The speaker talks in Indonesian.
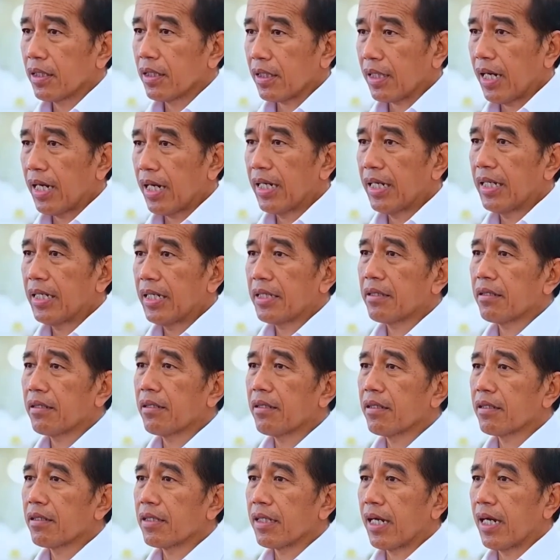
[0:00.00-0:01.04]
terkait
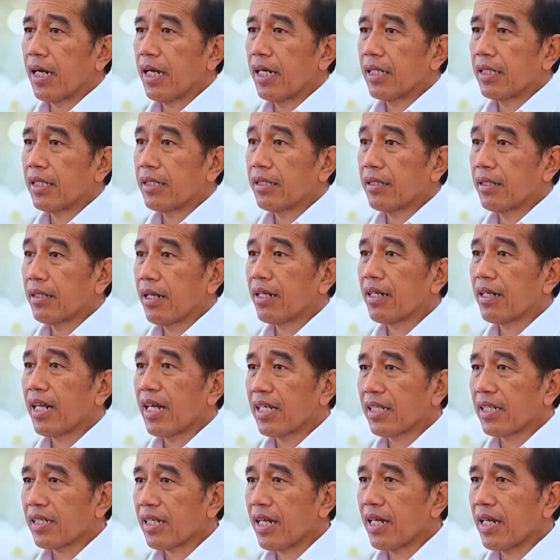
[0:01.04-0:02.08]
dengan
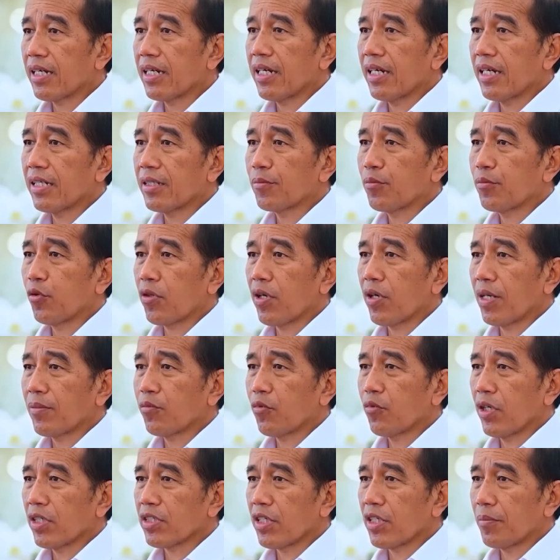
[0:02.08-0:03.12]
larangan buka
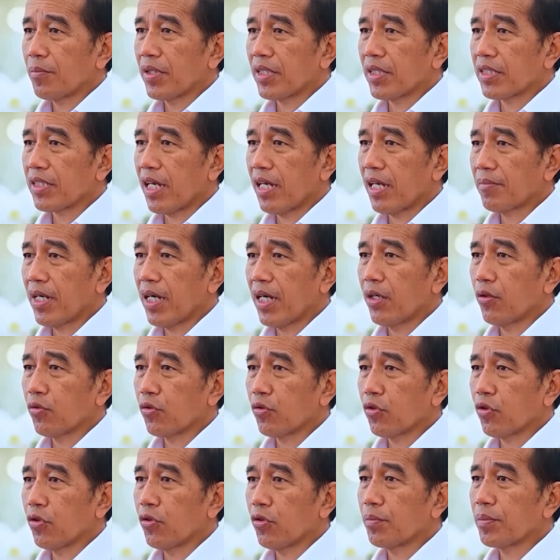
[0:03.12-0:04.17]
puasa bersama
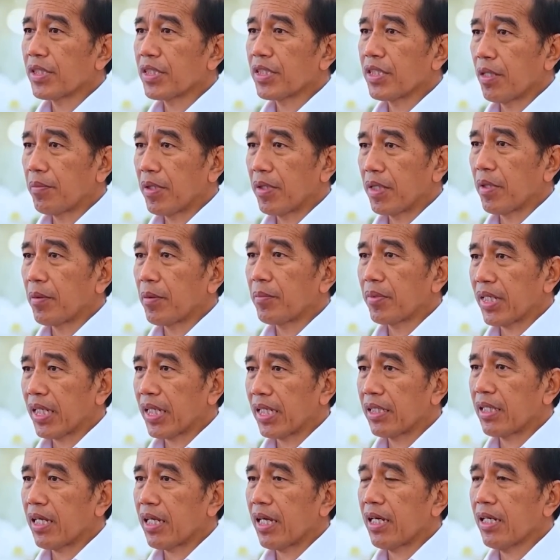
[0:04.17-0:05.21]
untuk pejabat
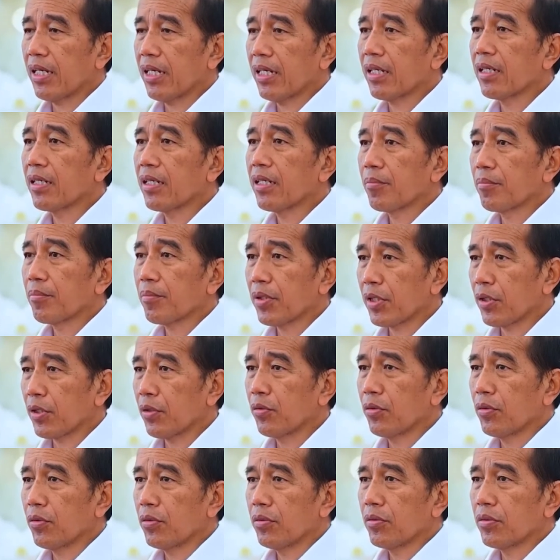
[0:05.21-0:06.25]
pemerintah,
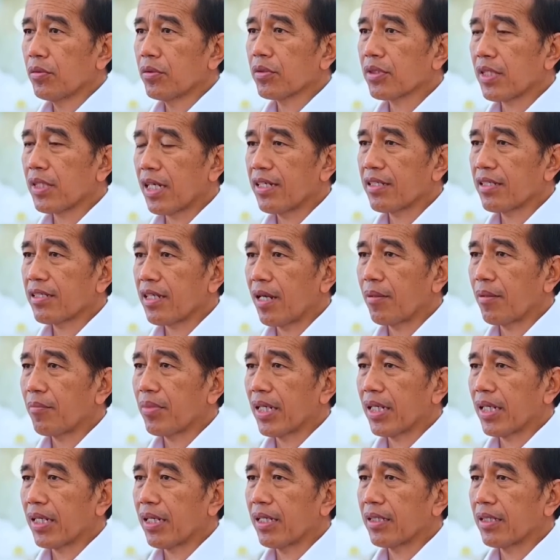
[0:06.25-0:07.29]
perlu saya
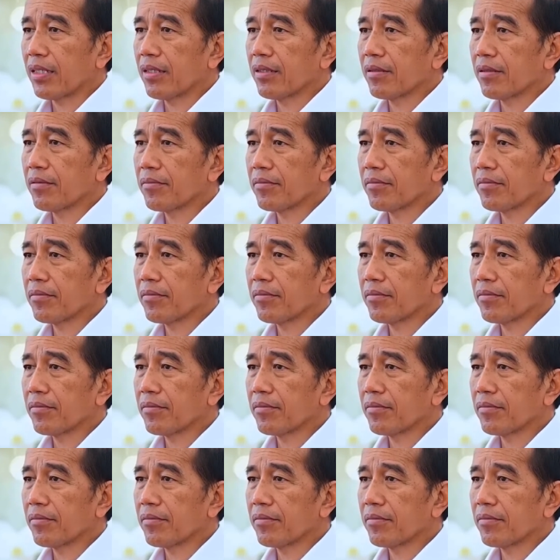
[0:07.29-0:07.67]
sampaikan.